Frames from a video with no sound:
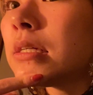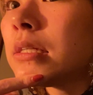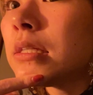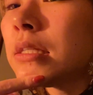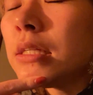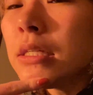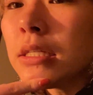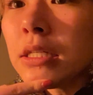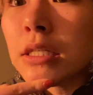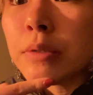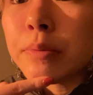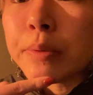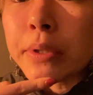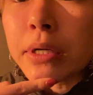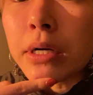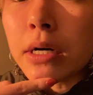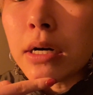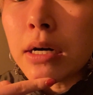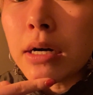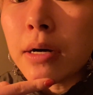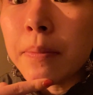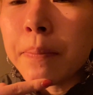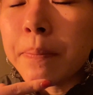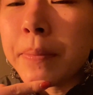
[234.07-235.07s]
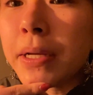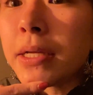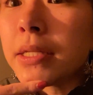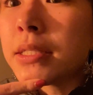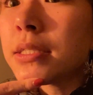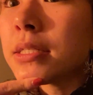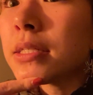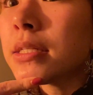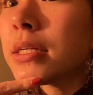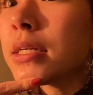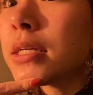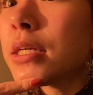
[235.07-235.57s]
ニキビがめっ
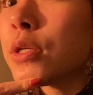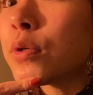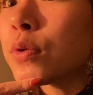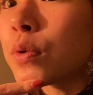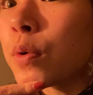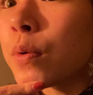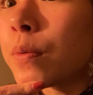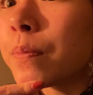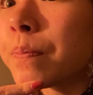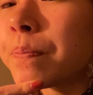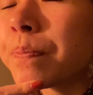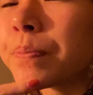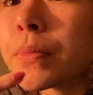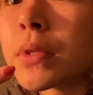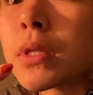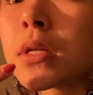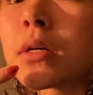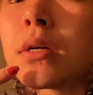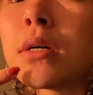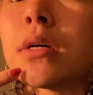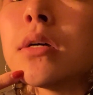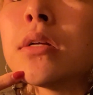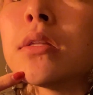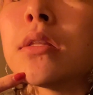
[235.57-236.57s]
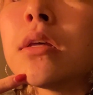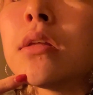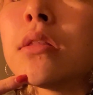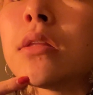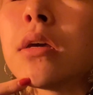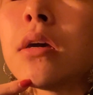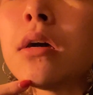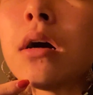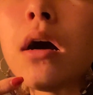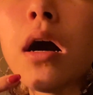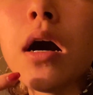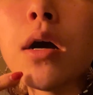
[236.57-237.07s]
ちゃできるの。で
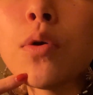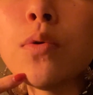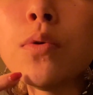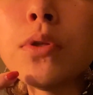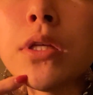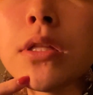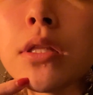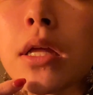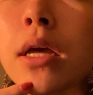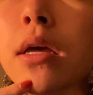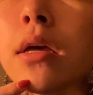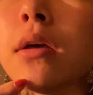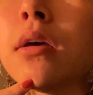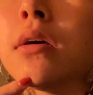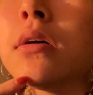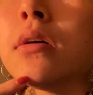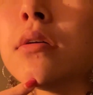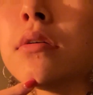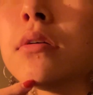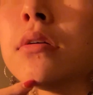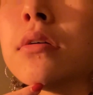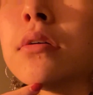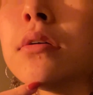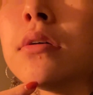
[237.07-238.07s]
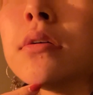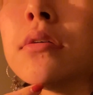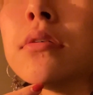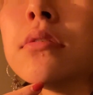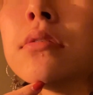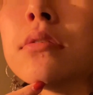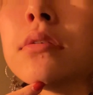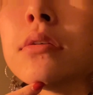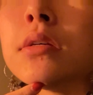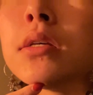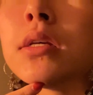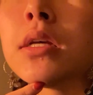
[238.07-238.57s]
ね、顎にね、
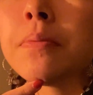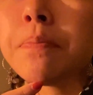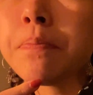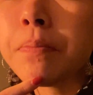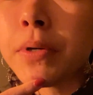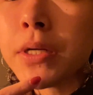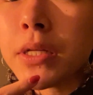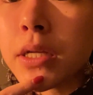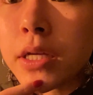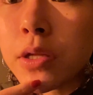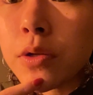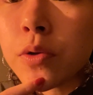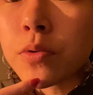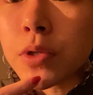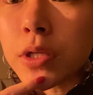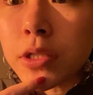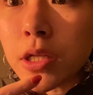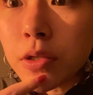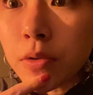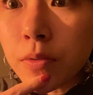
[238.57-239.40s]
いっぱいできるようになった